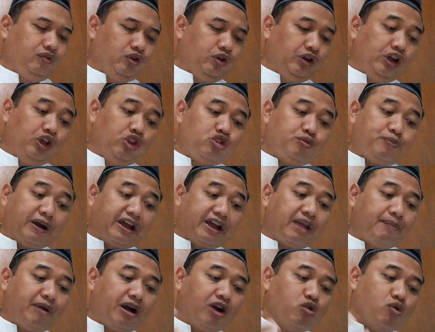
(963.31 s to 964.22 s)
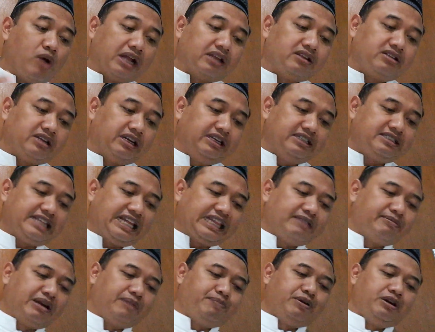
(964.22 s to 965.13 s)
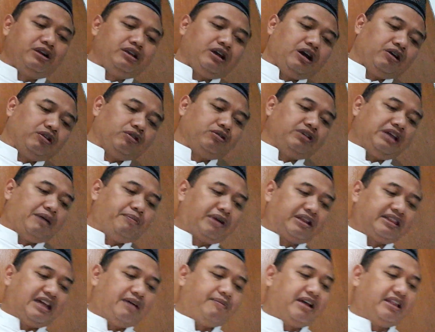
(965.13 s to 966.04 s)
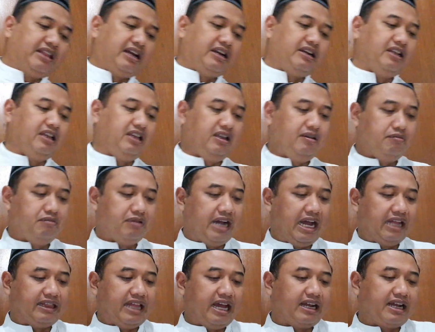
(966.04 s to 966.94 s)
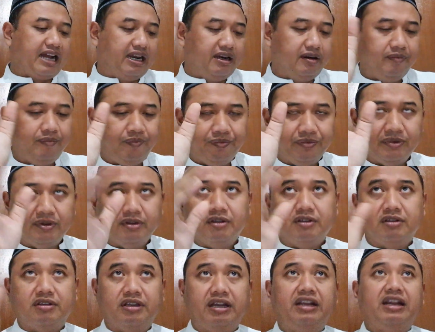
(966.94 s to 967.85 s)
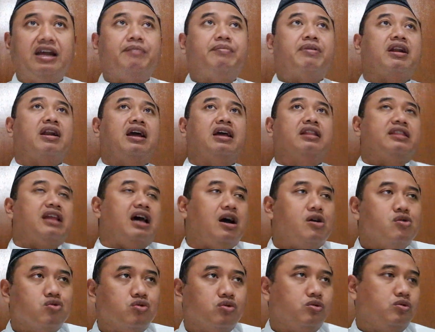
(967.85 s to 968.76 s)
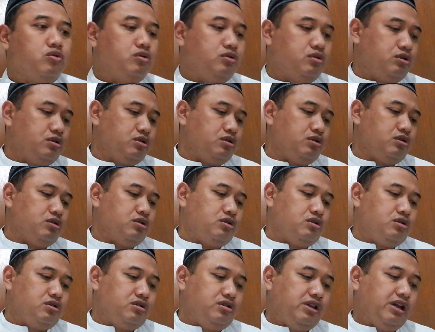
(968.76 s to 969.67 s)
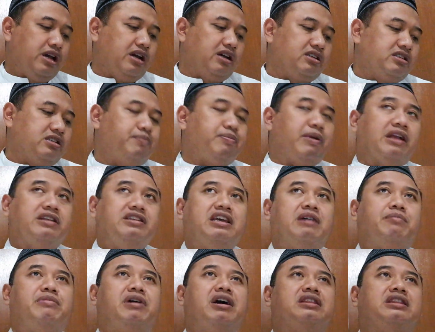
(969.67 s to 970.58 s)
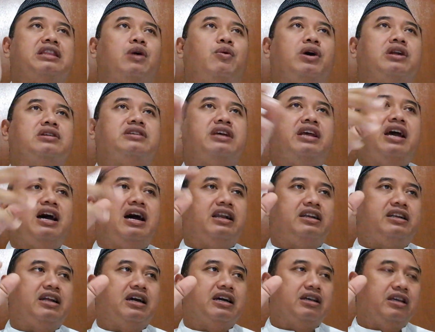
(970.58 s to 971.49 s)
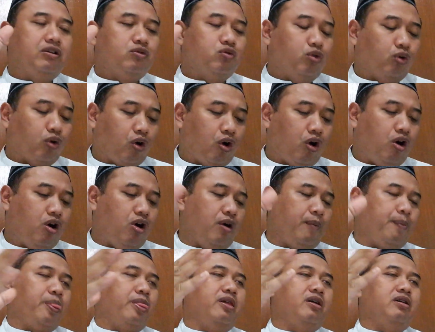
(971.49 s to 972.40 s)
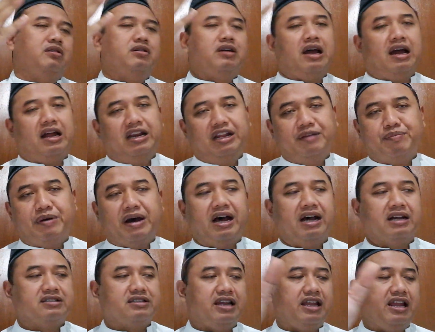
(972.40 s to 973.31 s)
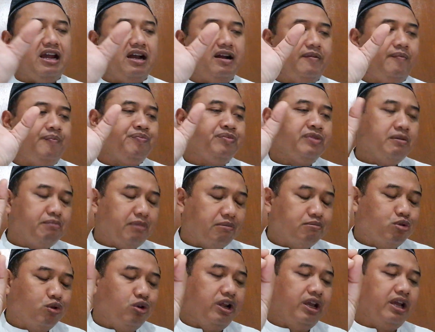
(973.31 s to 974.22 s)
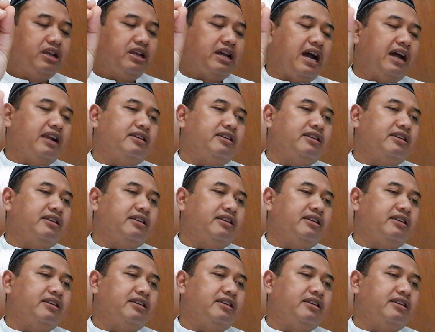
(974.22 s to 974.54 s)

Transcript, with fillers: sebagai penguat dari statement beliau itu. Yang pertama tadi mengatakan, saya tidak pernah tahu. Ya, sepanjang pengetahuan saya ada kuro ahli bahasa yang membolehkan